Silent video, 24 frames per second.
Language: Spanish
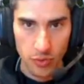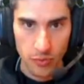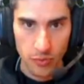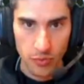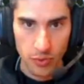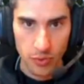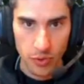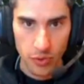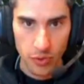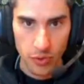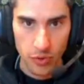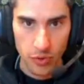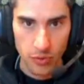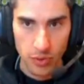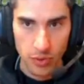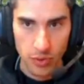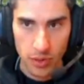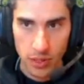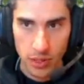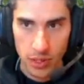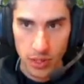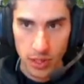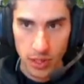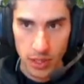pum
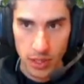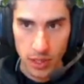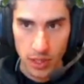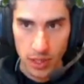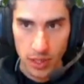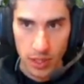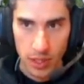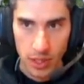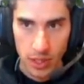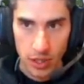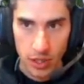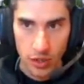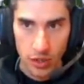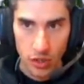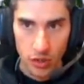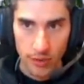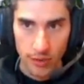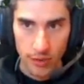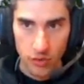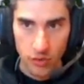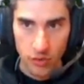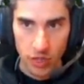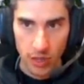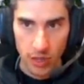Nos
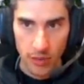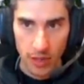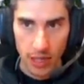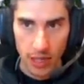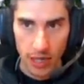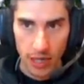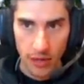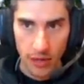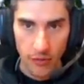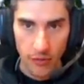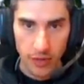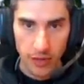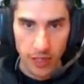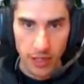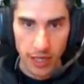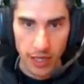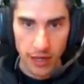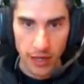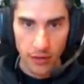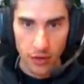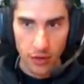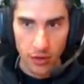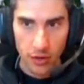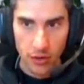vamos a abrir el lado
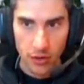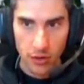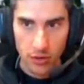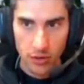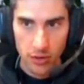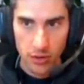izquierdo